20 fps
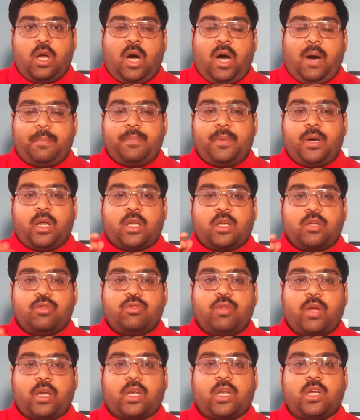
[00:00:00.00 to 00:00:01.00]
আপনারা
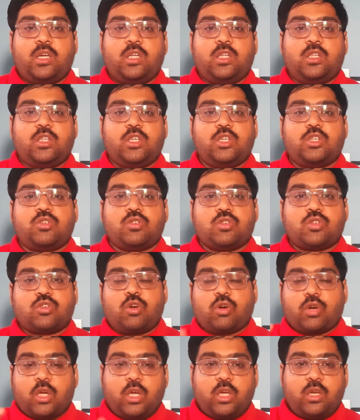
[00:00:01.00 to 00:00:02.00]
কিন্তু একটা নির্দিষ্ট
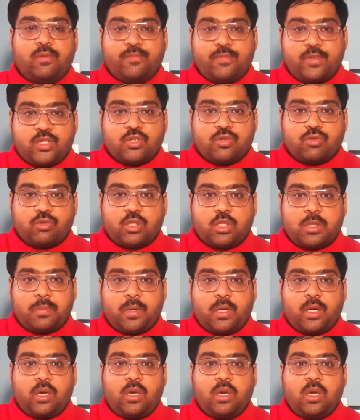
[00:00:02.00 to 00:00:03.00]
স্টকে ইনভেস্ট করতে
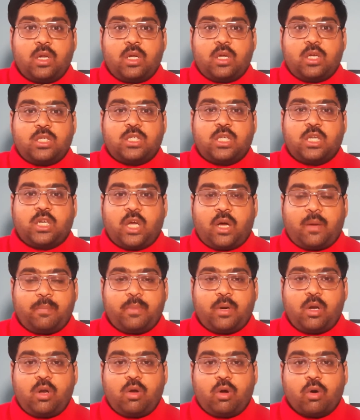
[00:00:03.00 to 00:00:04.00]
পারেন সেটা
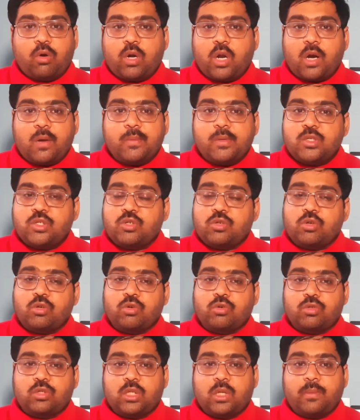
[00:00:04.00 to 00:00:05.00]
আপনি লং টার্মের জন্য
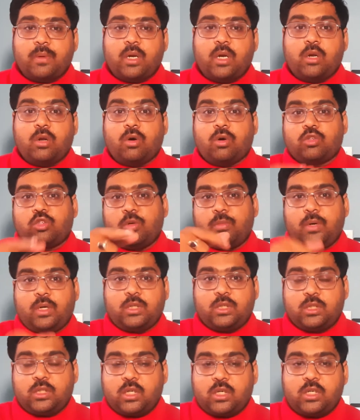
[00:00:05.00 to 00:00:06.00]
করতে পারেন অথবা
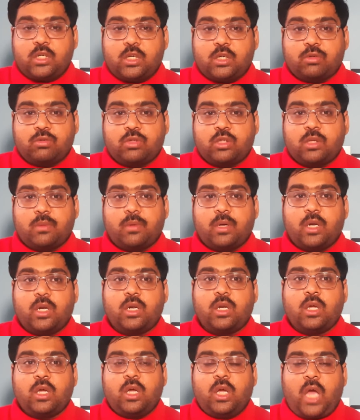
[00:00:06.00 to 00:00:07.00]
ইন্টারডে করতে পারেন
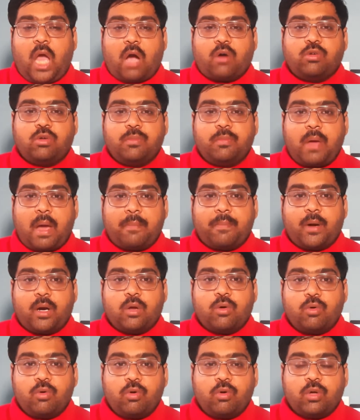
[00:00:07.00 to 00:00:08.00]
এখন
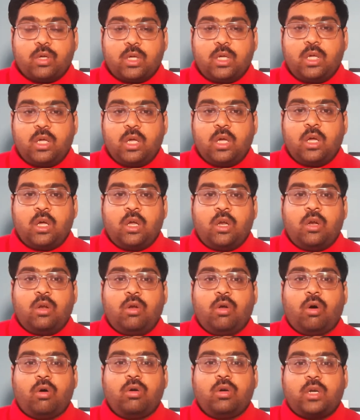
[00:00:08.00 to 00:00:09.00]
ব্যাপারগুলো কি
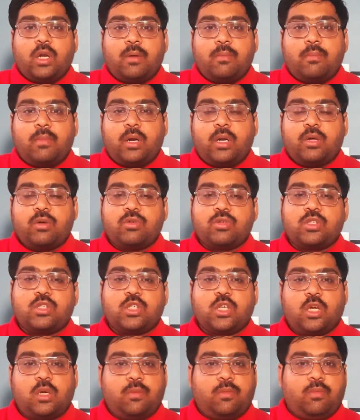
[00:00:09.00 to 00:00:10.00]
লং টার্ম মানে
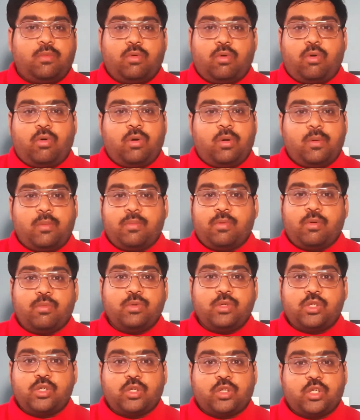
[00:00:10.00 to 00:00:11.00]
হচ্ছে অনেক
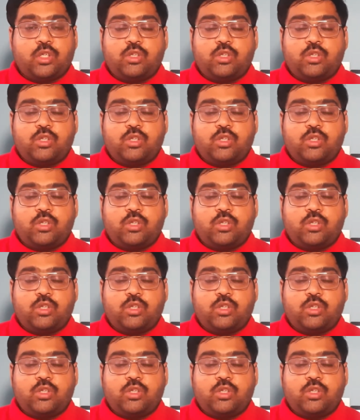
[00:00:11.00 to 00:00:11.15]
ভবিষ্যতের